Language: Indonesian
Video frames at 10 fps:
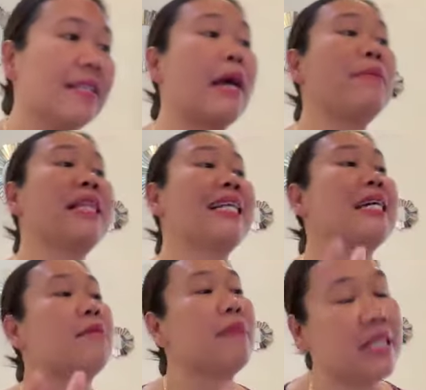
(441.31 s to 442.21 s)
Saya minta
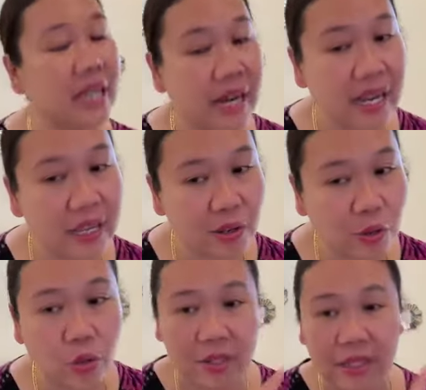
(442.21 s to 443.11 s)
cari majikan lagi,
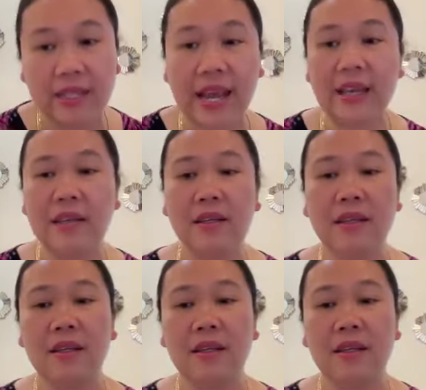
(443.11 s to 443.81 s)
Koko. Selesai.